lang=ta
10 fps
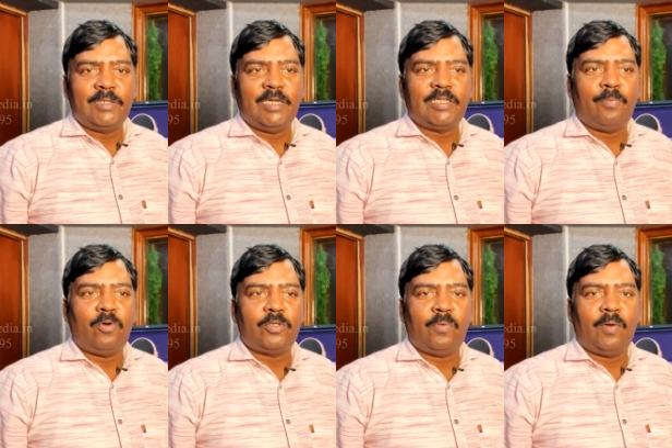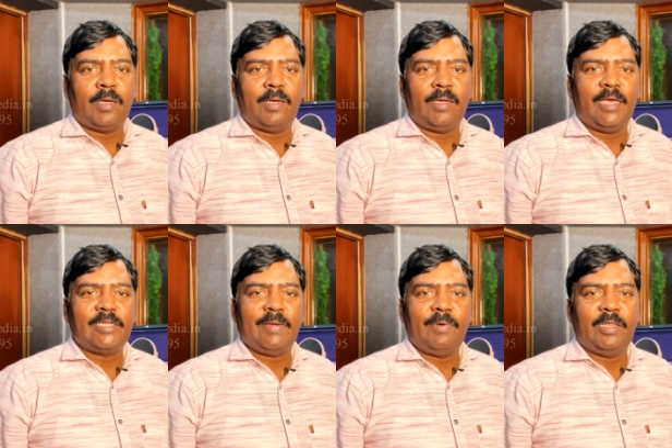சரி சப்போஸ் ஒரு ஏ
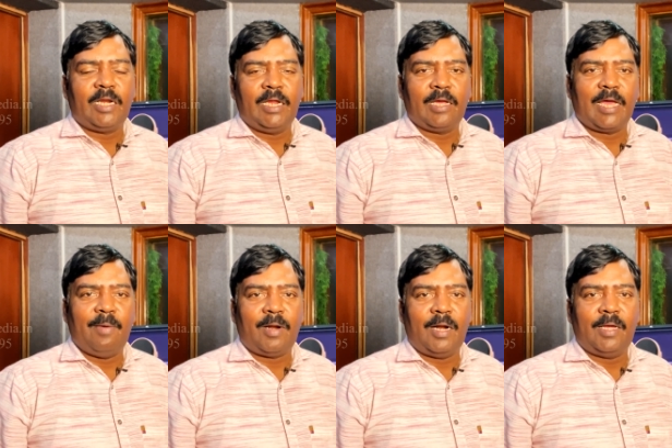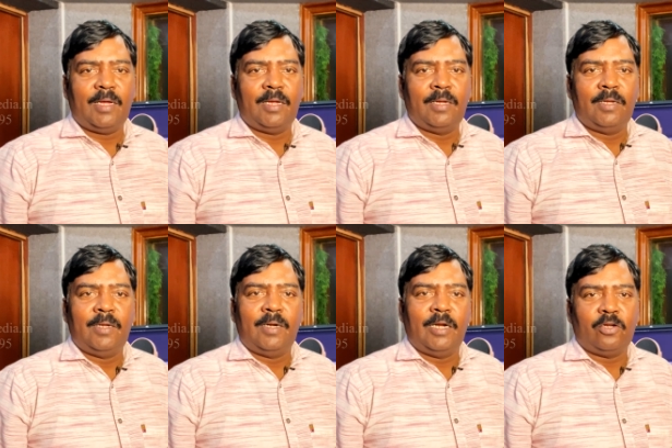செவன் த்ரீ கேமராவில்
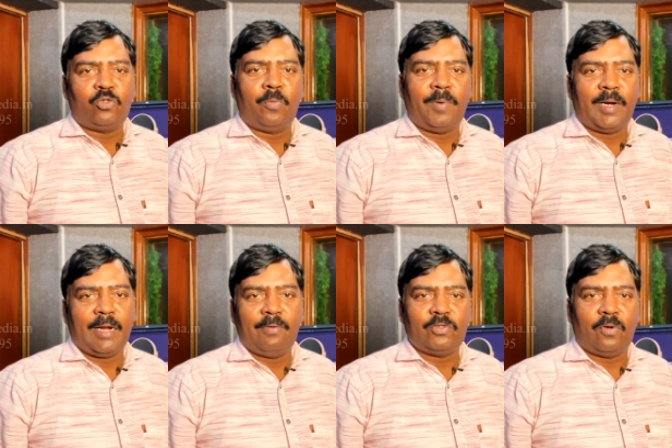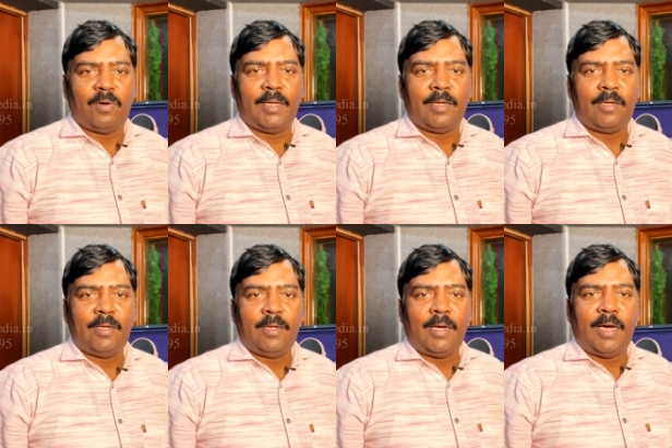நீங்கள் ஷூட் பண்ணுறீங்கன்னு வச்சுக்கோங்களேன்
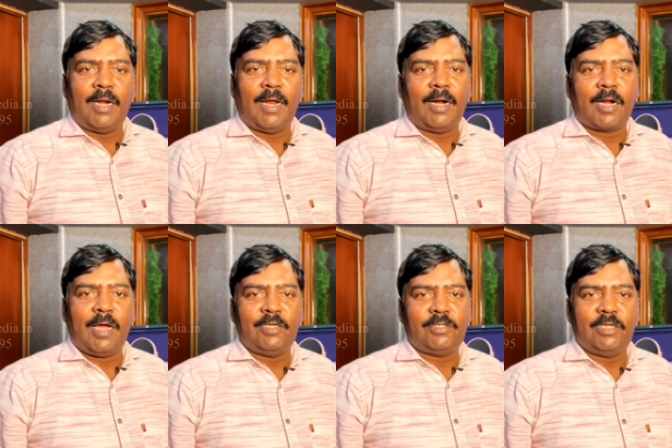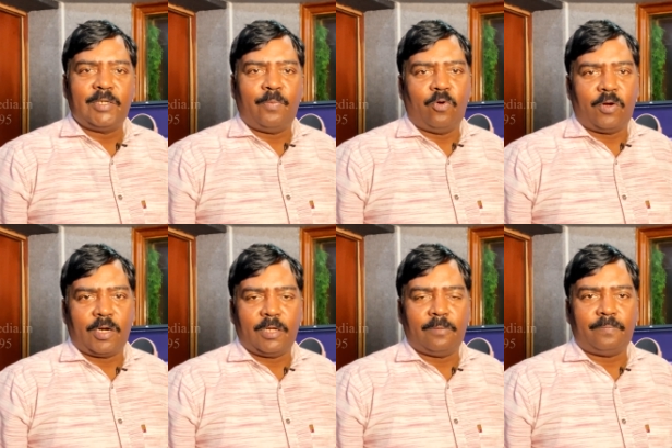அதில் அல்ட்ரா ஹெச்டி சப்போர்ட்
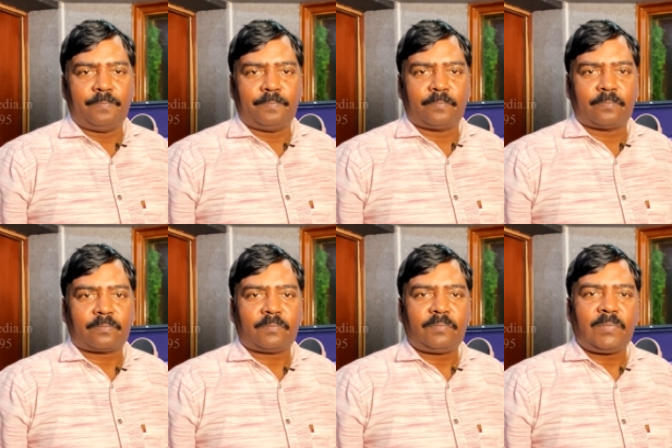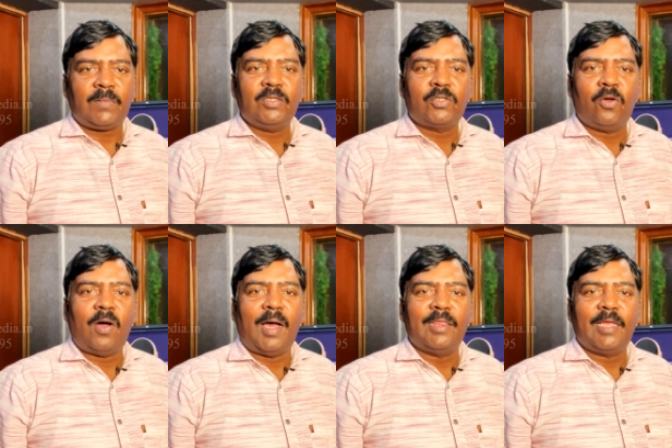இருக்குது ஸோ
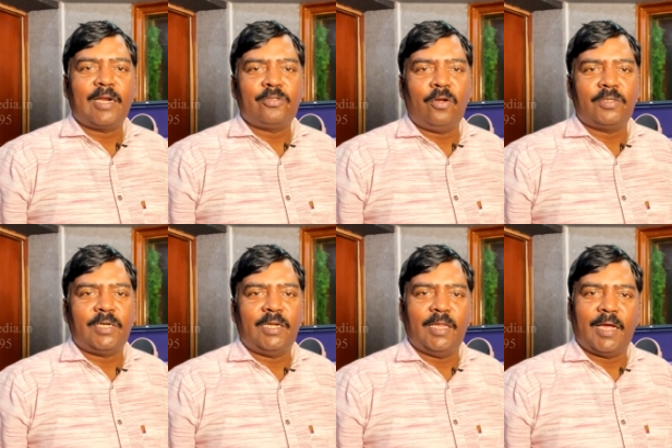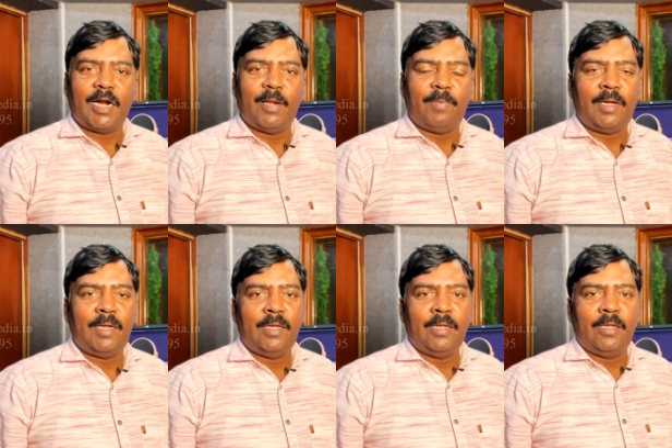அந்த ரெசல்யூஷன் தாராளமாக
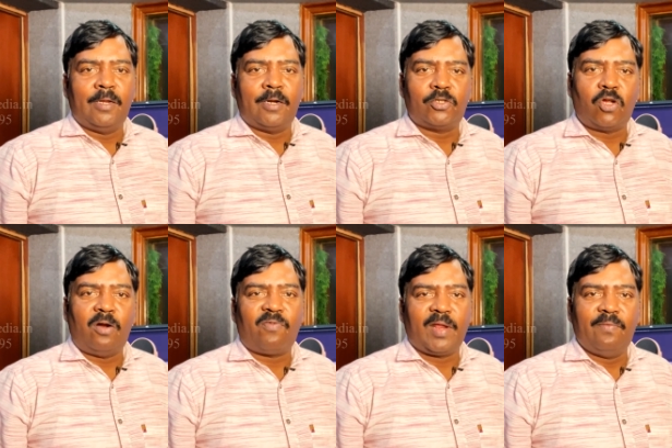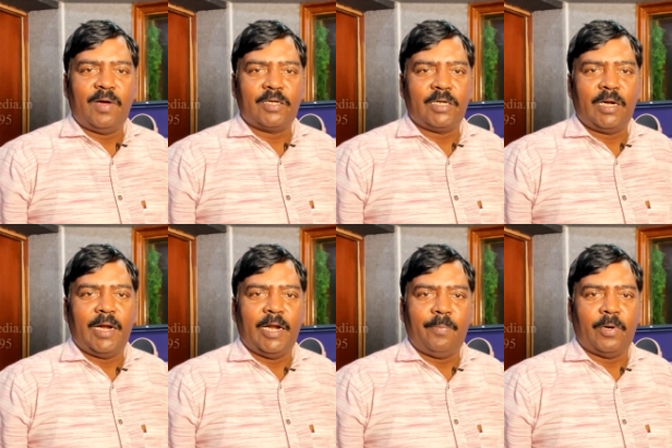ரிசால்வ் ஃப்ரீ வேர்ஷன்
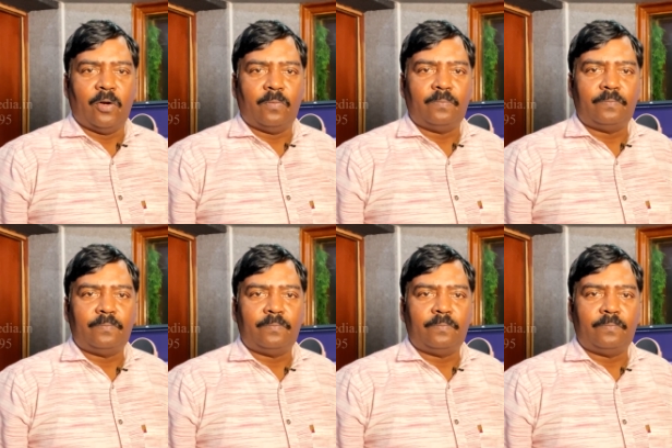எடிட் பண்ணும்